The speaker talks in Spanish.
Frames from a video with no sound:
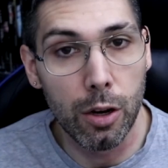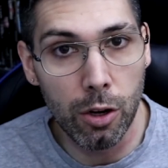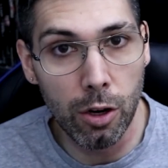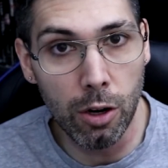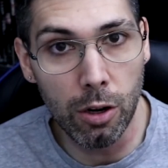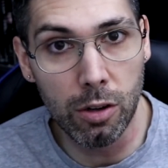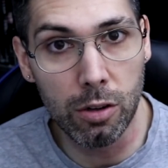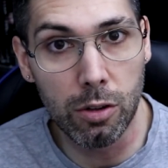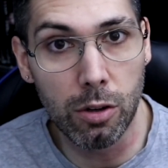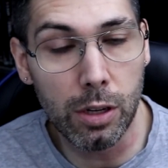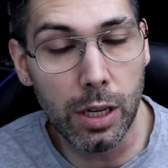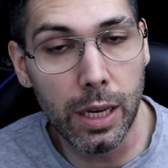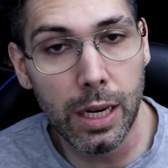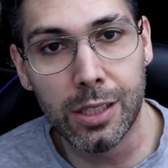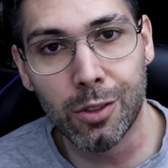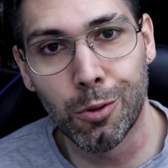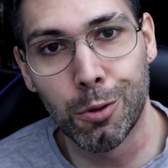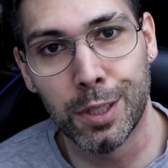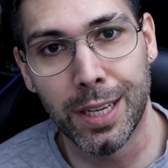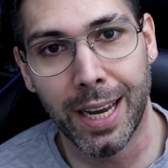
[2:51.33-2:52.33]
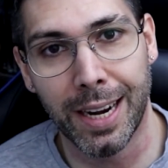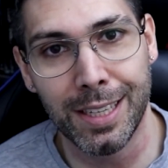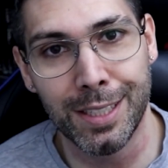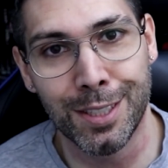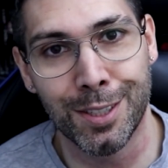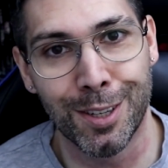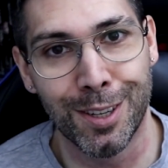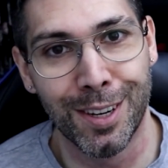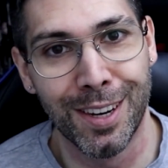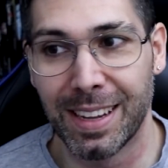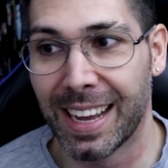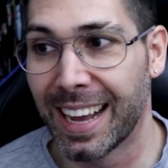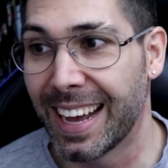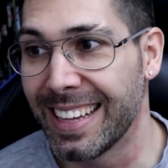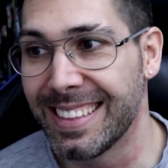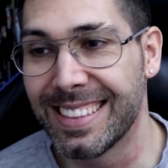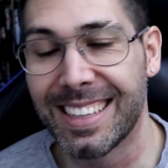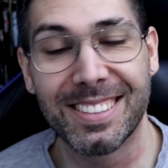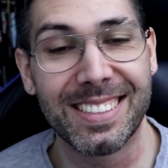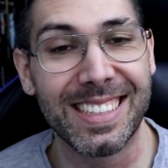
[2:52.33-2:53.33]
No, no quiere escuchar eso. Me
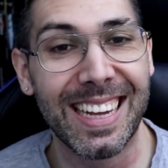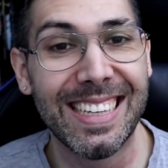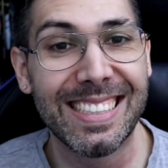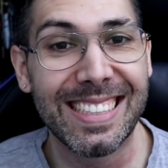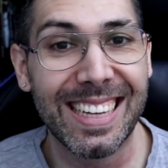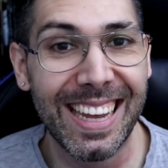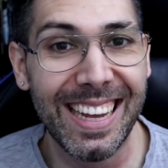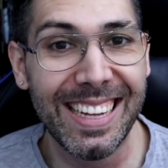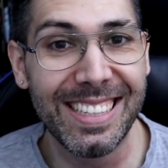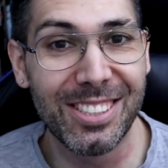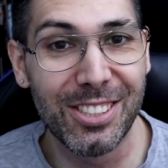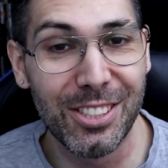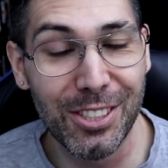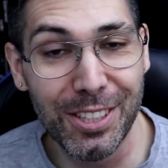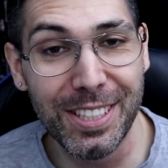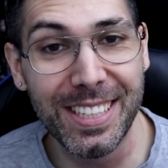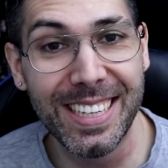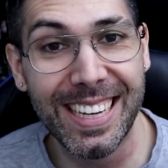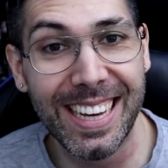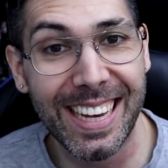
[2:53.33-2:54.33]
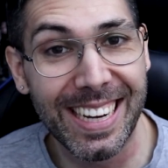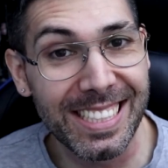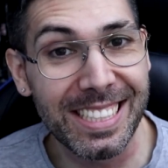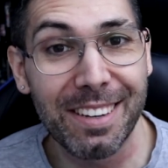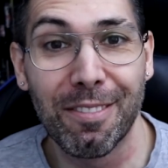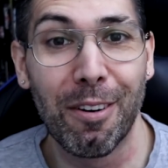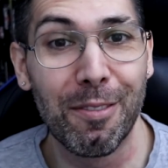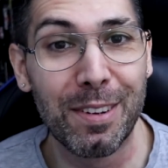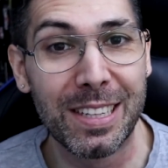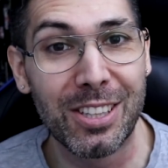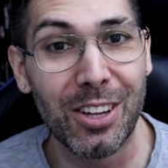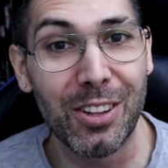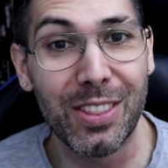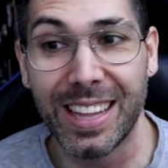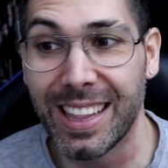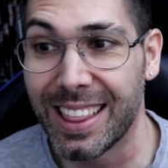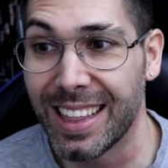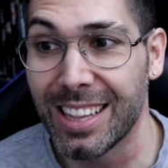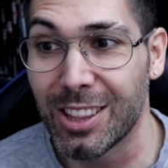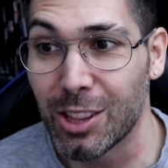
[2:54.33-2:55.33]
encanta, o sea, es que Yuji en ese momento
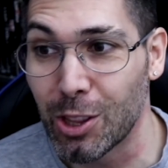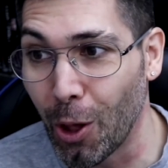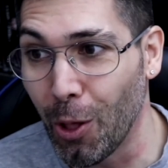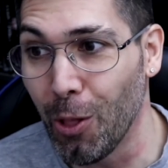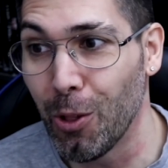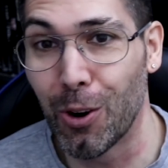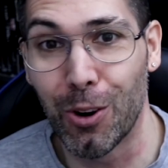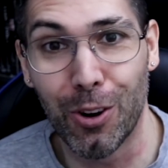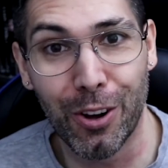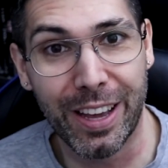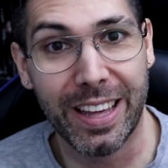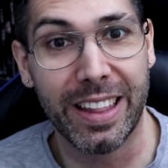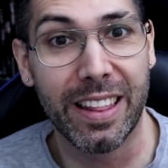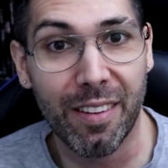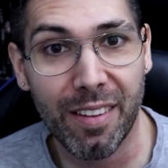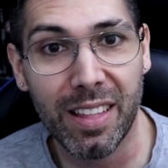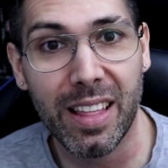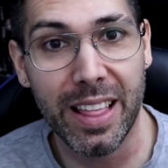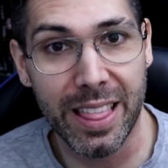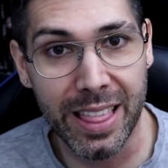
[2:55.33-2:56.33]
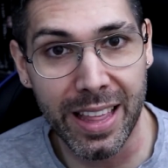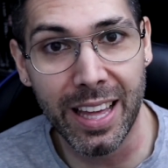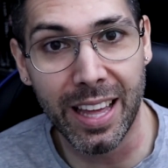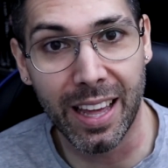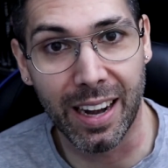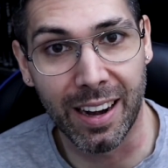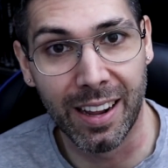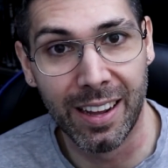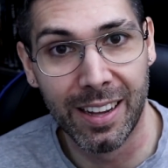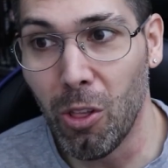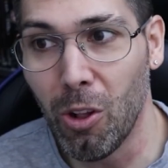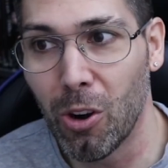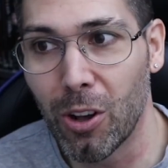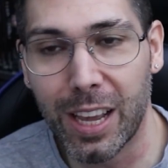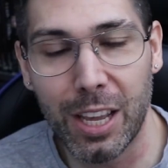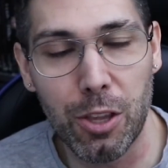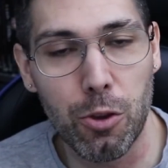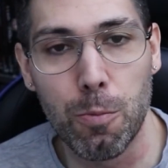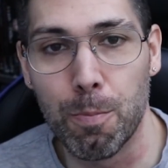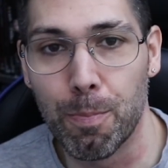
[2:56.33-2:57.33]
dice todo lo que debe decir, todo lo
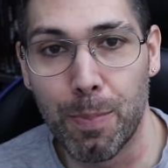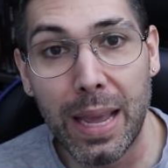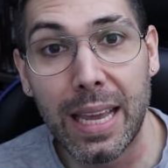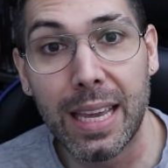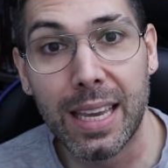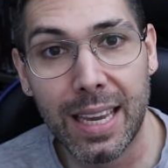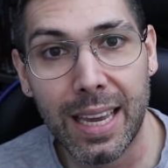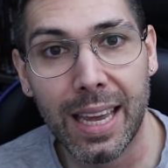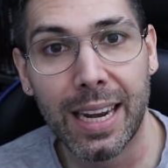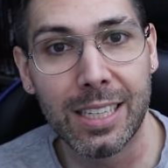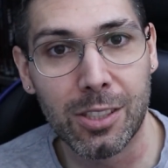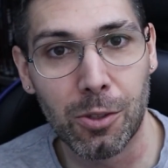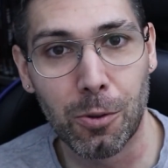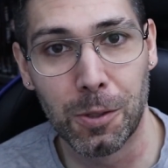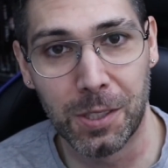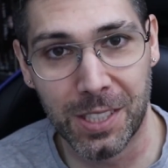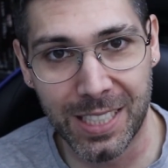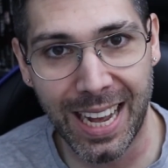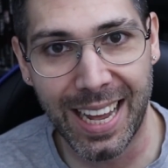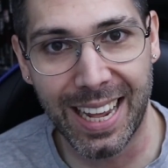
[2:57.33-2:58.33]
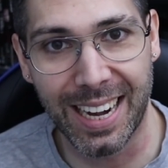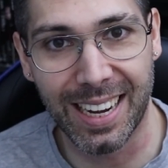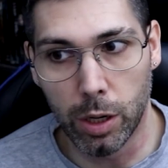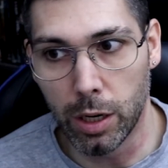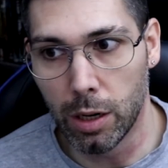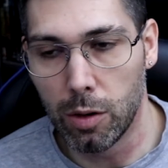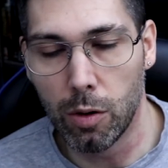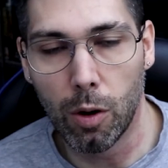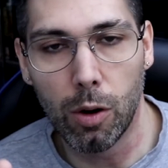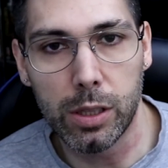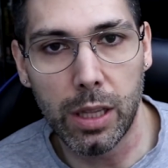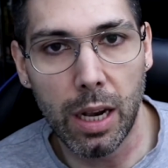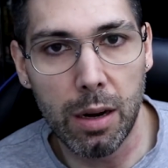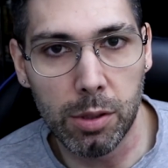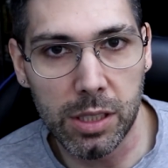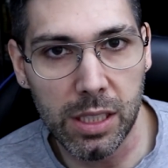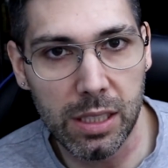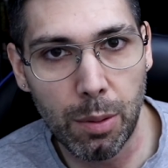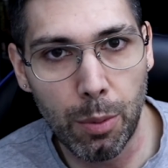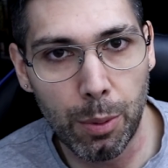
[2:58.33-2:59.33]
que Junpei quiere escuchar. Bueno, luego
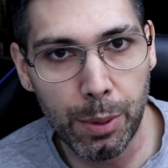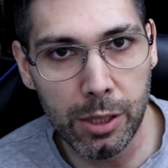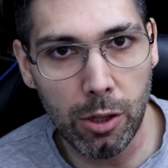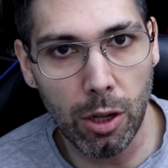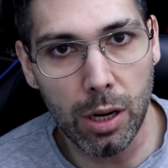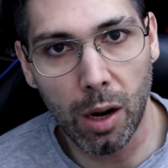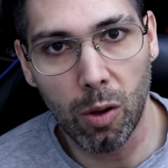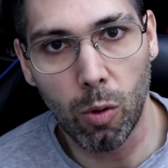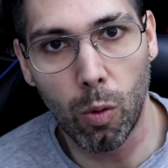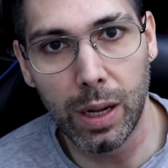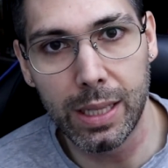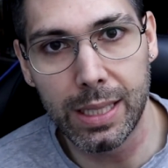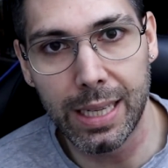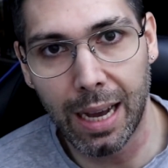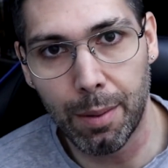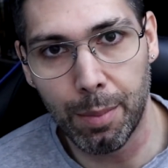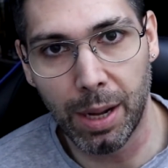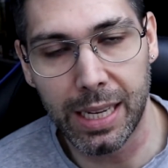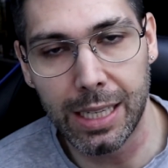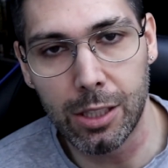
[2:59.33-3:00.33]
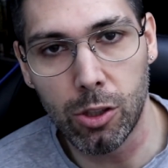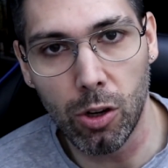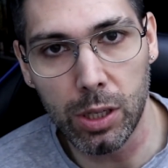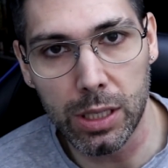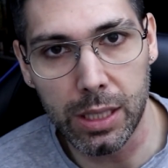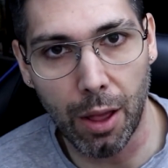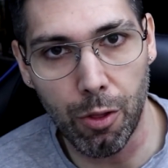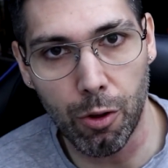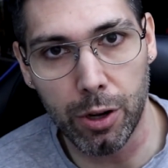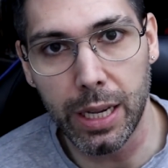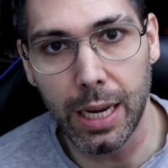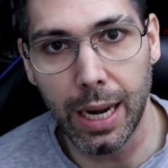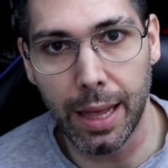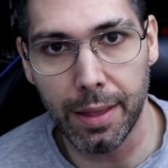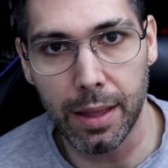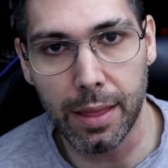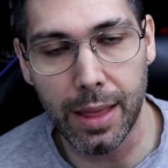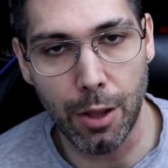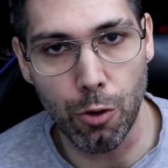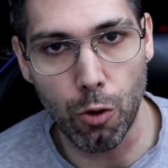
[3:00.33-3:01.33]
tenemos ese momento en el cual llega Majito y Tadori le
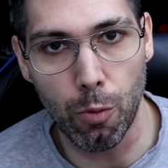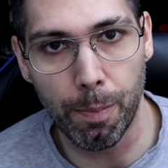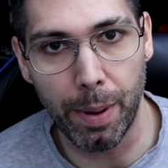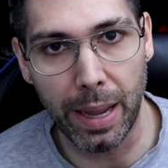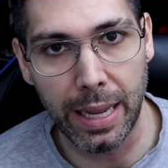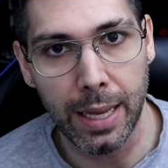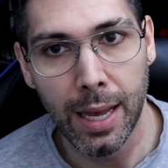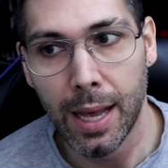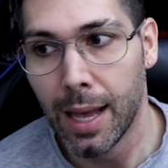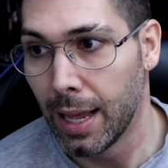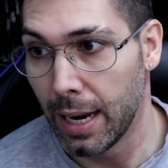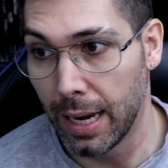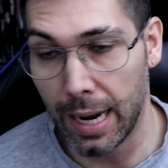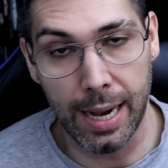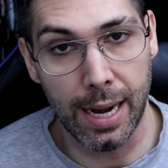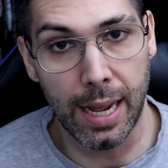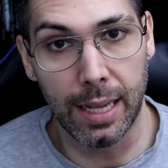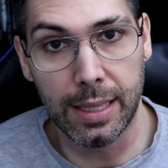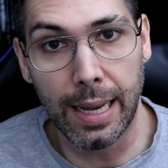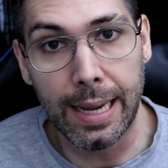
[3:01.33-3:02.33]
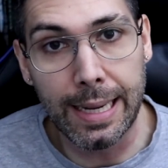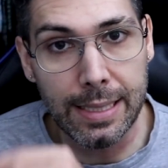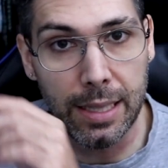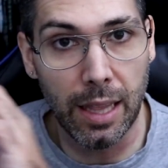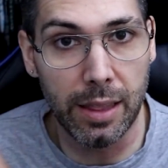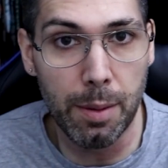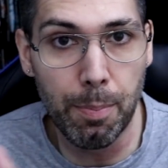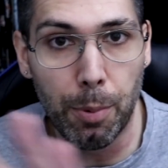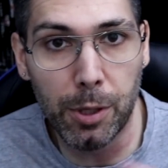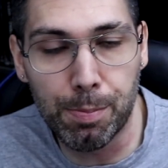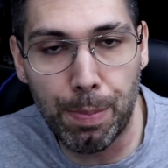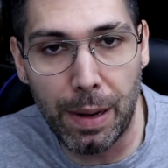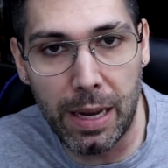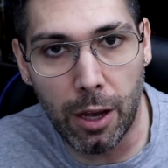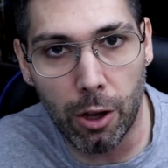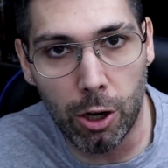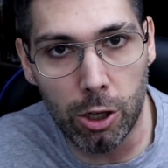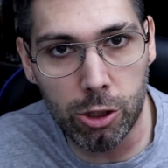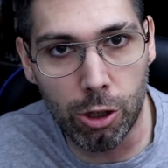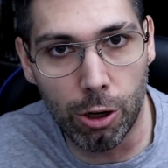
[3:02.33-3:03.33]
dice a Junpei, lárgate que este tipo es
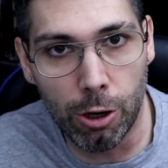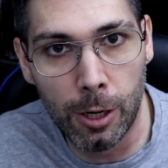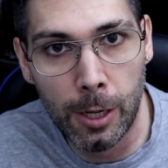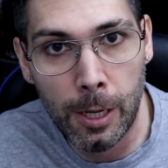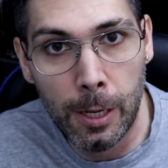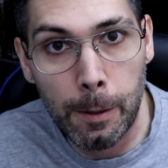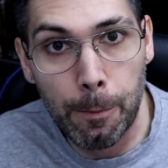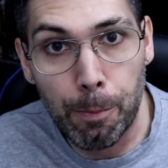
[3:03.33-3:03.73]
peligroso.